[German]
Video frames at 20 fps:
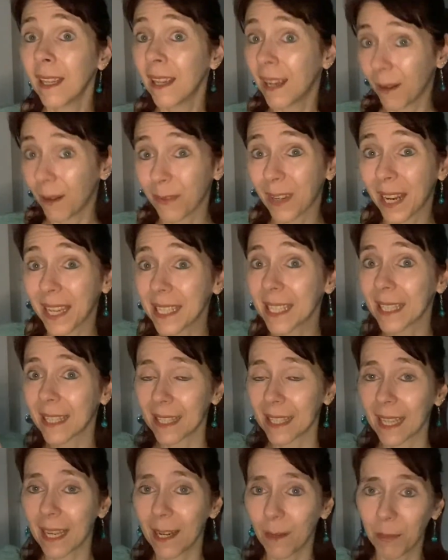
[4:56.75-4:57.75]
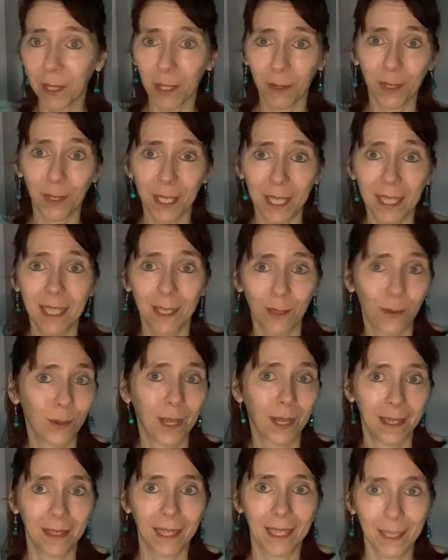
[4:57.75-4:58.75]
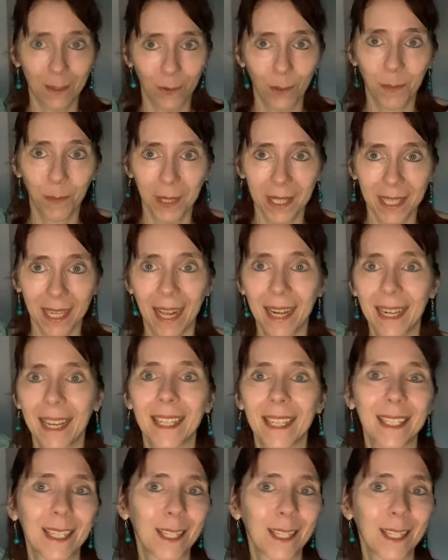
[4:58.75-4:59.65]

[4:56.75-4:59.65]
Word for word: Aber vielleicht ist es deine Priorität, dass du deine Rechnungen bezahlen kannst,